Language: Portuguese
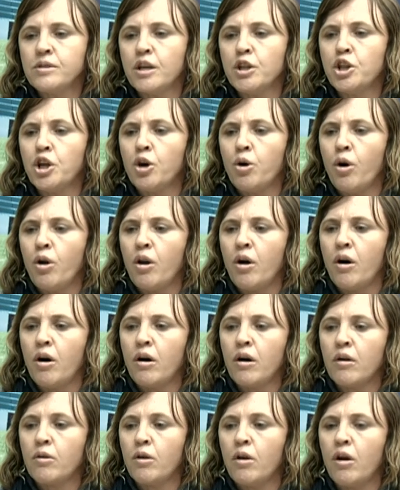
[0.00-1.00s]
que te
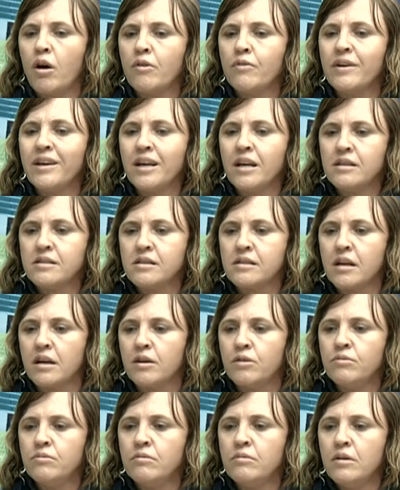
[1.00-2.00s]
colo colocam em
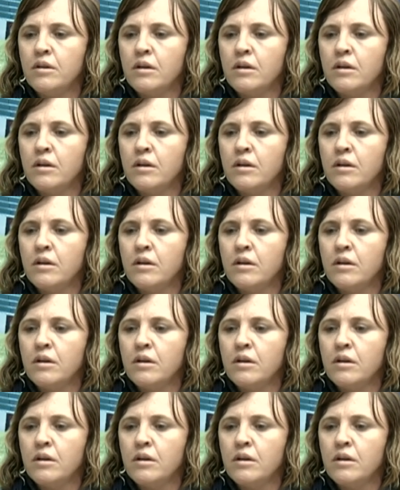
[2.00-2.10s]
questão